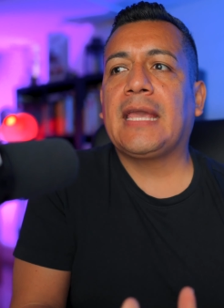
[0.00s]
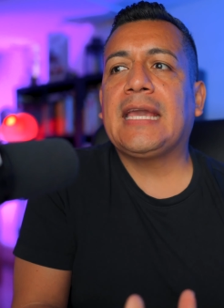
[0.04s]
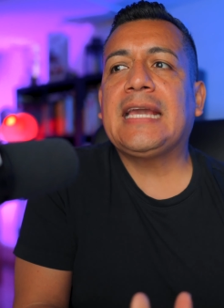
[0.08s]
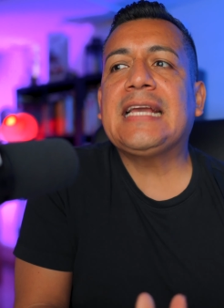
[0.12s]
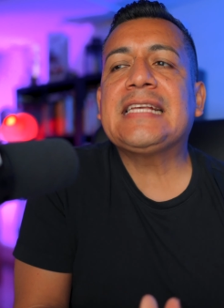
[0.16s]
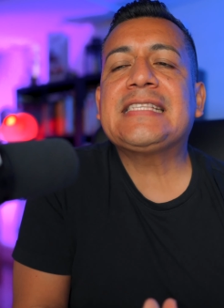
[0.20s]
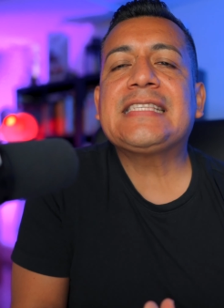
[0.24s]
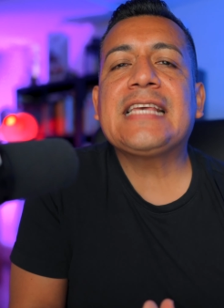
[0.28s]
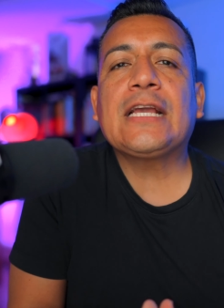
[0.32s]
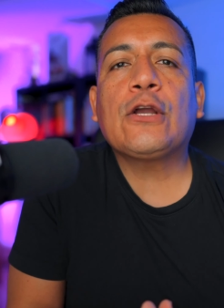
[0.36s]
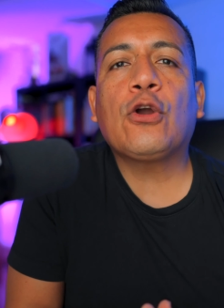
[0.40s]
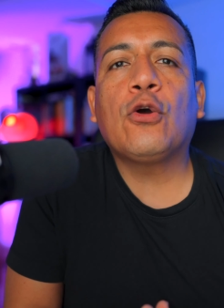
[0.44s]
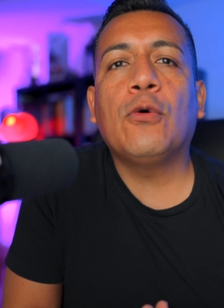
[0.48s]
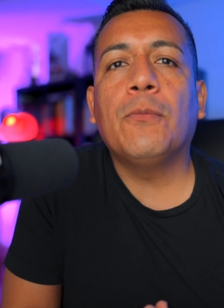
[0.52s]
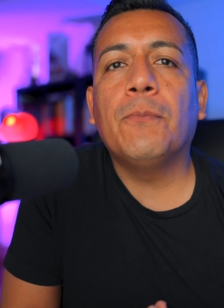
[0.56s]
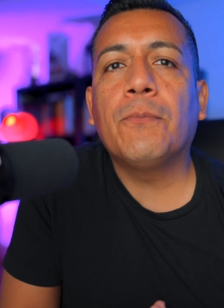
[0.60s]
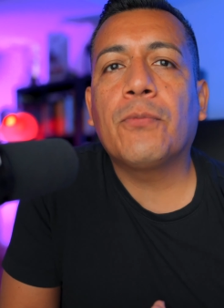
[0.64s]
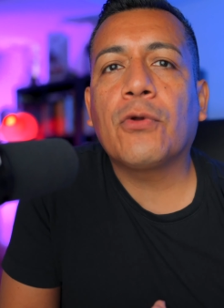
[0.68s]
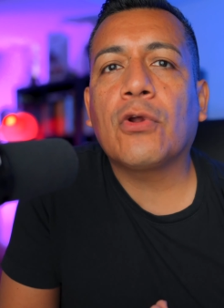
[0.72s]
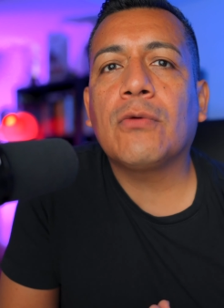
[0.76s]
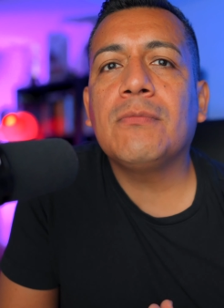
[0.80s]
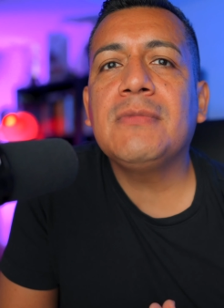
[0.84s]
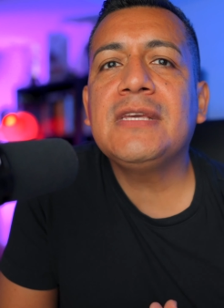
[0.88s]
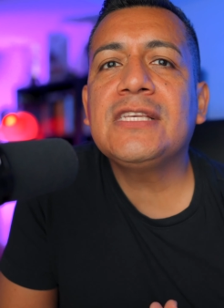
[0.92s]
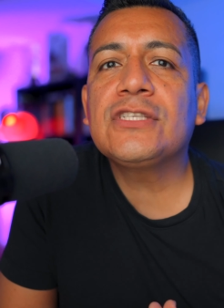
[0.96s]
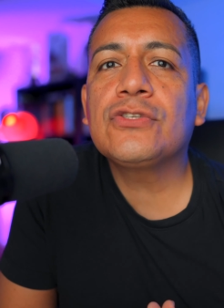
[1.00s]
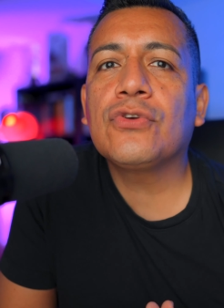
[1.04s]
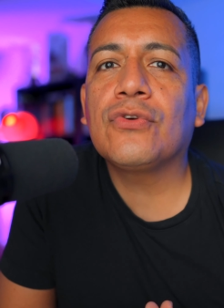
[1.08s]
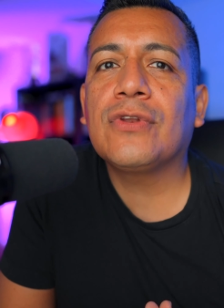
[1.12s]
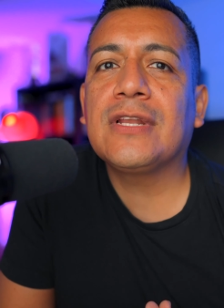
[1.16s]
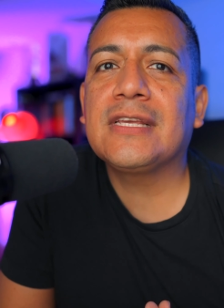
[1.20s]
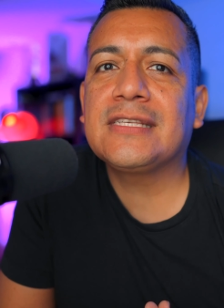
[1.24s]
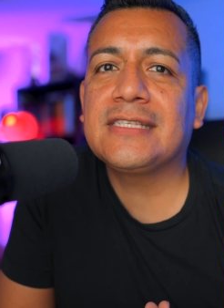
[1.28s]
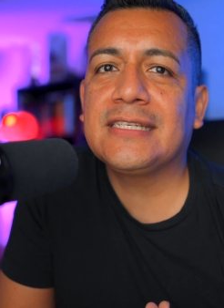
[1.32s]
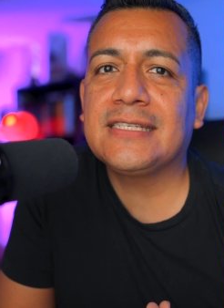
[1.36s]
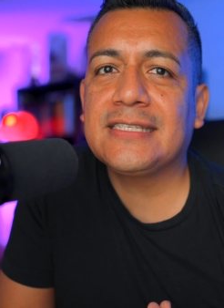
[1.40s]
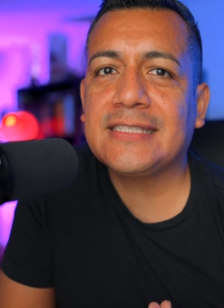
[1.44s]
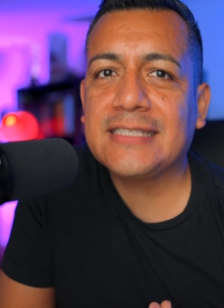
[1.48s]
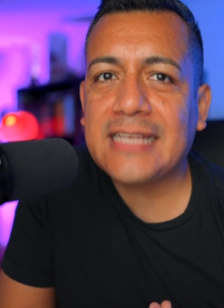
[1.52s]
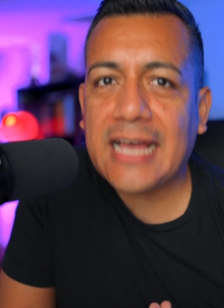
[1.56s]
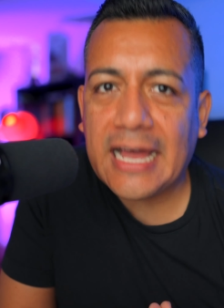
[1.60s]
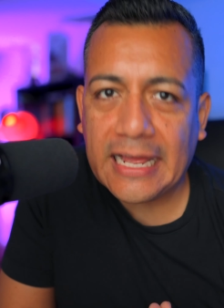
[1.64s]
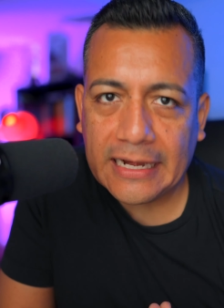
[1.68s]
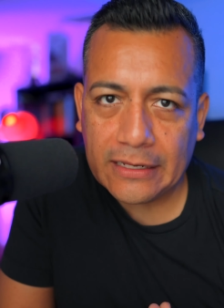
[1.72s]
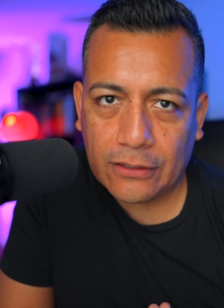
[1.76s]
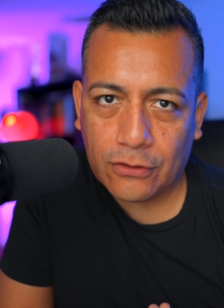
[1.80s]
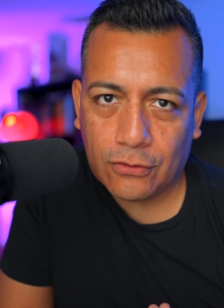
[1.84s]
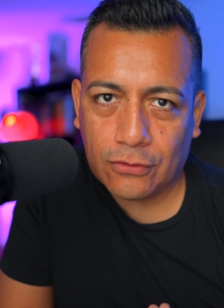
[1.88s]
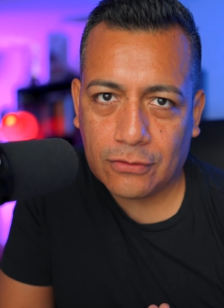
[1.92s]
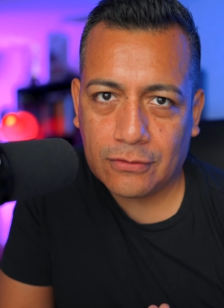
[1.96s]
ese compromiso
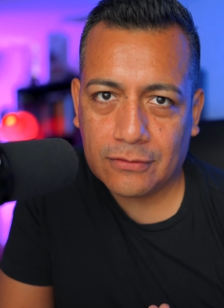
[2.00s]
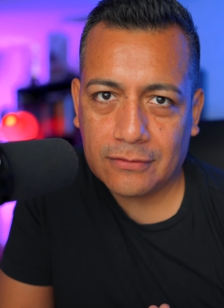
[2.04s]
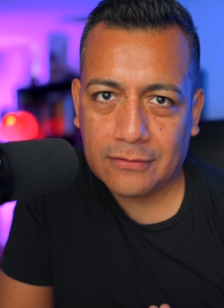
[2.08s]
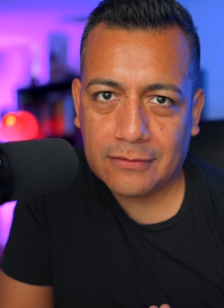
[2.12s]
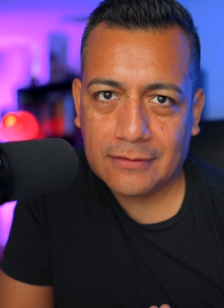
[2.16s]
necesario,